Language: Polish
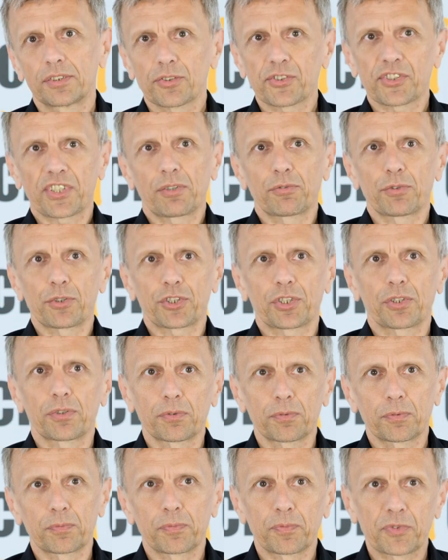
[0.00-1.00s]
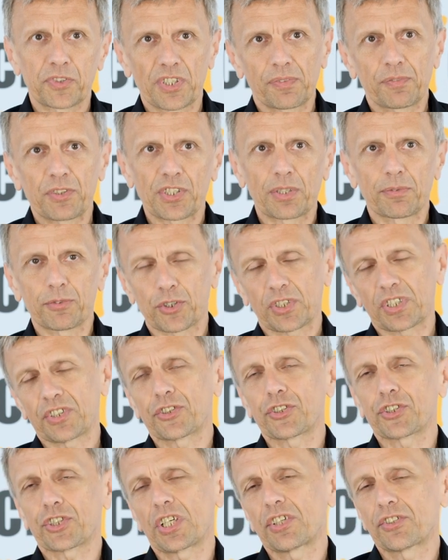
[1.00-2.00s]
no, stały się zjawiskiem coraz
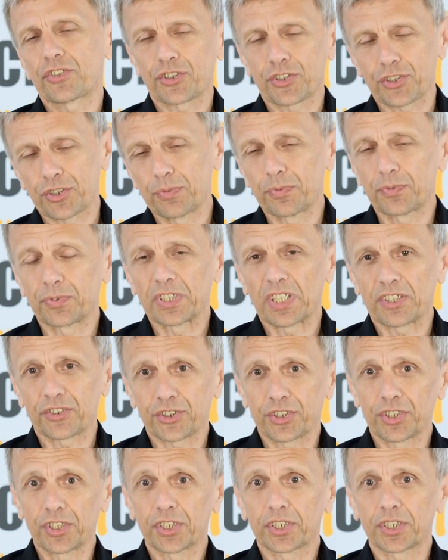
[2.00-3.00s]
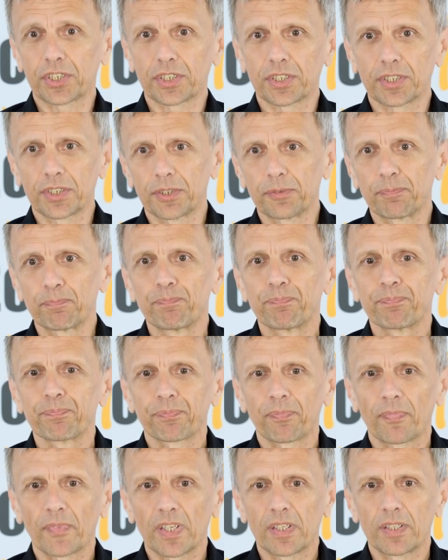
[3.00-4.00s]
częstszym w naszych
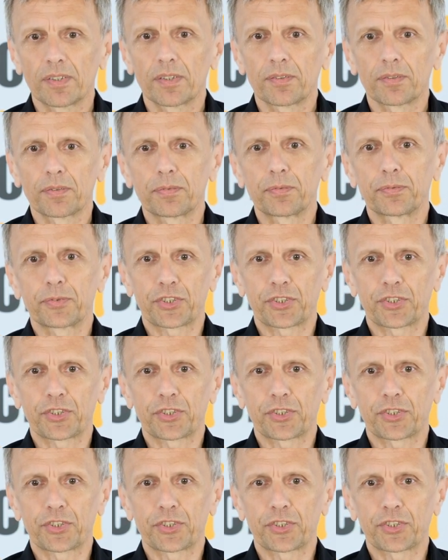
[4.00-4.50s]
e, E,